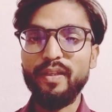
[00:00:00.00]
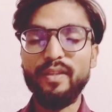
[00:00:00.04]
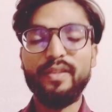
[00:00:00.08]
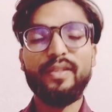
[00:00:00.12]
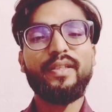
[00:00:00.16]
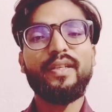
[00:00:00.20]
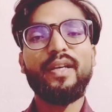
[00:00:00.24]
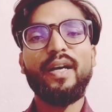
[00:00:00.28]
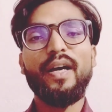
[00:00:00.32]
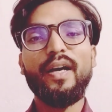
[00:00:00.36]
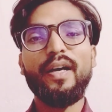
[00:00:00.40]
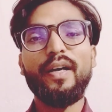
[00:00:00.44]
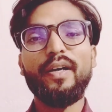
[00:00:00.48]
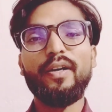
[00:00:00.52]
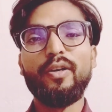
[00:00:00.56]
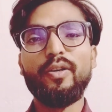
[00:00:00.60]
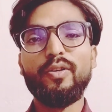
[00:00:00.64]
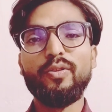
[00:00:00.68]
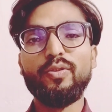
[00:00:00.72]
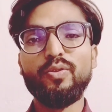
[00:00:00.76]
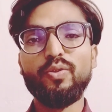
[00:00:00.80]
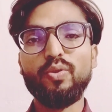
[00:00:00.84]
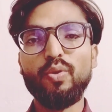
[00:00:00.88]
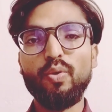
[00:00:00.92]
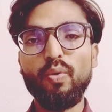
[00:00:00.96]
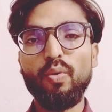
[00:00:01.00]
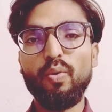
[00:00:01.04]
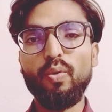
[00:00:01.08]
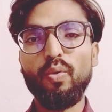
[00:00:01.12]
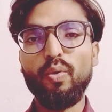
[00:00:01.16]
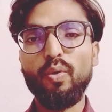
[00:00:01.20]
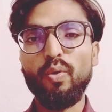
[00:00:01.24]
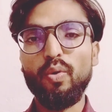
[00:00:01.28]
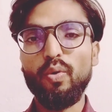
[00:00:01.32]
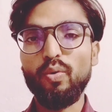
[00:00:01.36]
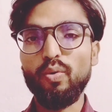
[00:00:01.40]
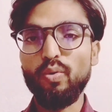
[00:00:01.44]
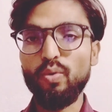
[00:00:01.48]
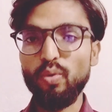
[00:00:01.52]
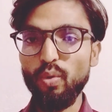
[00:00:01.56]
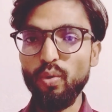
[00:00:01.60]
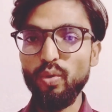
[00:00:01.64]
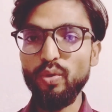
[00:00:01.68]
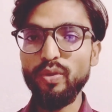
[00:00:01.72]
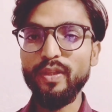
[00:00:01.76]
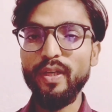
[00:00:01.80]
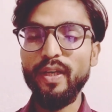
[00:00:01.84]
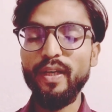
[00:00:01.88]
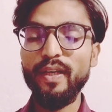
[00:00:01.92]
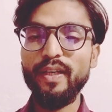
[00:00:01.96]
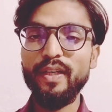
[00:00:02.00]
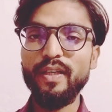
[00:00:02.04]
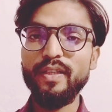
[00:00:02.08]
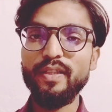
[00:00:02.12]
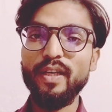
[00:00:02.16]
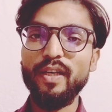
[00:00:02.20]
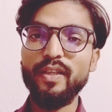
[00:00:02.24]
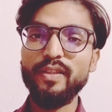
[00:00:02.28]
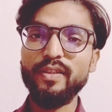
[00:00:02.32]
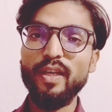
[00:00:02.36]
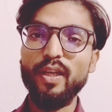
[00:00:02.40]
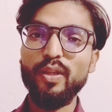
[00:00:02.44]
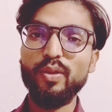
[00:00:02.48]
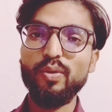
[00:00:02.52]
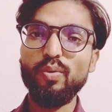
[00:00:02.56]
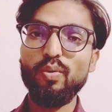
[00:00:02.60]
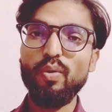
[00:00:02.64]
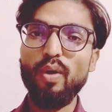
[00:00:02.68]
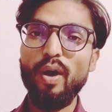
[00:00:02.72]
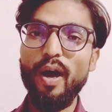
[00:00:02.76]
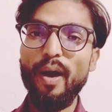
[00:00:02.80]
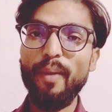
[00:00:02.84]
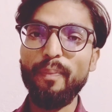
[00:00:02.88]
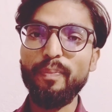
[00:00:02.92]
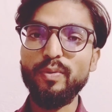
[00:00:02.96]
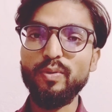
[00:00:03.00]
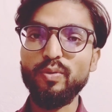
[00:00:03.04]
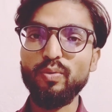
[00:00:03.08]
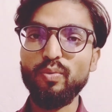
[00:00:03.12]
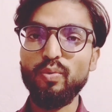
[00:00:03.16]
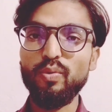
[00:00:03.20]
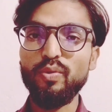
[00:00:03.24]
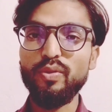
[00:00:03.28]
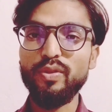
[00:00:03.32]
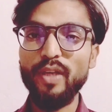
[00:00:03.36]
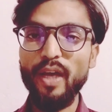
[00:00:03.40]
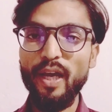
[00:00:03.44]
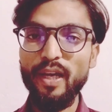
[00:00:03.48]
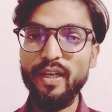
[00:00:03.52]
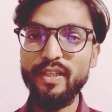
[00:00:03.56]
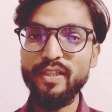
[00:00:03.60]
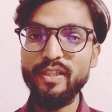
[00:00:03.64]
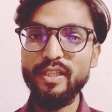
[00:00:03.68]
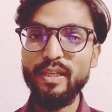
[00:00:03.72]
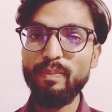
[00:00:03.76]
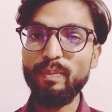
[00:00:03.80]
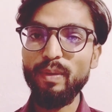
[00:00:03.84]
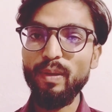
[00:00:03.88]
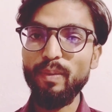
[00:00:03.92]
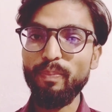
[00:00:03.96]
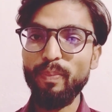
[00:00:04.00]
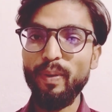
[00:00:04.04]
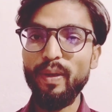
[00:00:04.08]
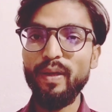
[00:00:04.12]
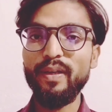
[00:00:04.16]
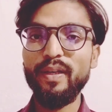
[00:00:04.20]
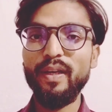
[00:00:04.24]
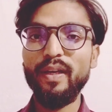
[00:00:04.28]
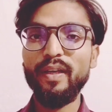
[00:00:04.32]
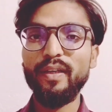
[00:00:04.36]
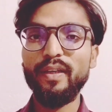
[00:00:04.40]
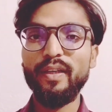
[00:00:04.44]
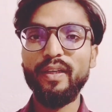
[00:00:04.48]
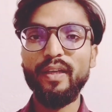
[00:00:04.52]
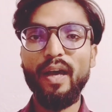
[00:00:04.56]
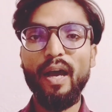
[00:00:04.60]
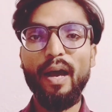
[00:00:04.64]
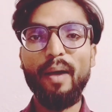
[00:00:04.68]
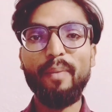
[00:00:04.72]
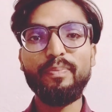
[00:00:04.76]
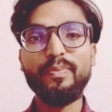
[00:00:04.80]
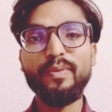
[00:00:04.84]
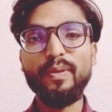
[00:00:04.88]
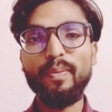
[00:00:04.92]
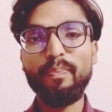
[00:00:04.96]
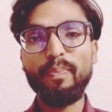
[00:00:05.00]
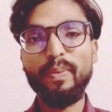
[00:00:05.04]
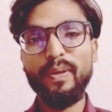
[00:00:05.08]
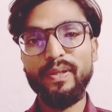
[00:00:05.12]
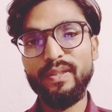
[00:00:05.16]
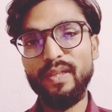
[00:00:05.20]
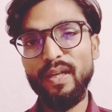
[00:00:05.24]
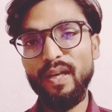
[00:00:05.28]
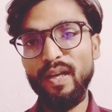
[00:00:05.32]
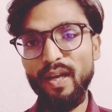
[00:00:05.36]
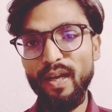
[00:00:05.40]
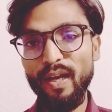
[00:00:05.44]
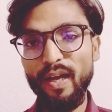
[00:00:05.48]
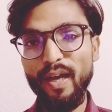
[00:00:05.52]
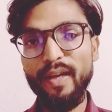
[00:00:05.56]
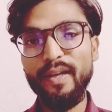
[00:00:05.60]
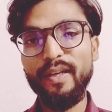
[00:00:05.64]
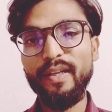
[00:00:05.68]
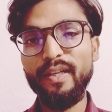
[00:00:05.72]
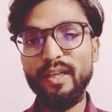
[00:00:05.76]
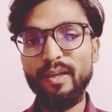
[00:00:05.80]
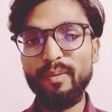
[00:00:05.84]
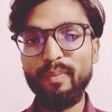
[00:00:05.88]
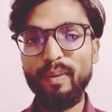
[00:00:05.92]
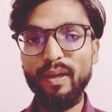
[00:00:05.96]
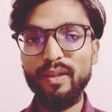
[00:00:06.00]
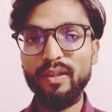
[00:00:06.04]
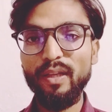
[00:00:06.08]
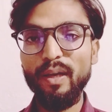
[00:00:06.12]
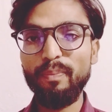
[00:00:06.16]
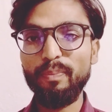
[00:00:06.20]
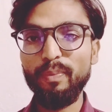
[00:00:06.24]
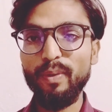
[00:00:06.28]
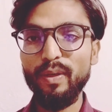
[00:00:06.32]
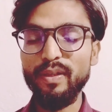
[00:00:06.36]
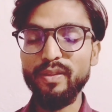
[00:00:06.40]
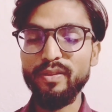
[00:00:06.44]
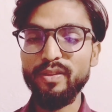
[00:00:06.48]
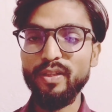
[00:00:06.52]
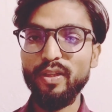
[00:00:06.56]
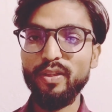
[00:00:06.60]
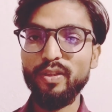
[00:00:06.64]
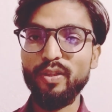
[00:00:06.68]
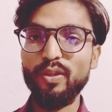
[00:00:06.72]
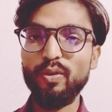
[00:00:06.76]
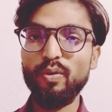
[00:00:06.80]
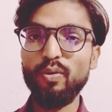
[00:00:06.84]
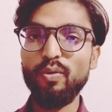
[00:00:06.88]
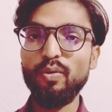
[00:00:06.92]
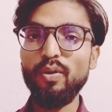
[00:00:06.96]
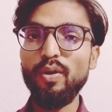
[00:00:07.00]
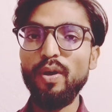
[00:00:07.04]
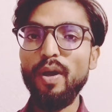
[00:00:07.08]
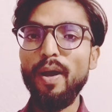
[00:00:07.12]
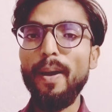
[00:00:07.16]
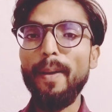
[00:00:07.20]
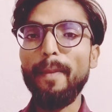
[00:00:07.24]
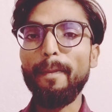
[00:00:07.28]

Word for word: इसका जो डोज है किसान साथियों आप इसको 40 एम पर टंकी आप जब फसल लगाने के बाद आप कर सकते हो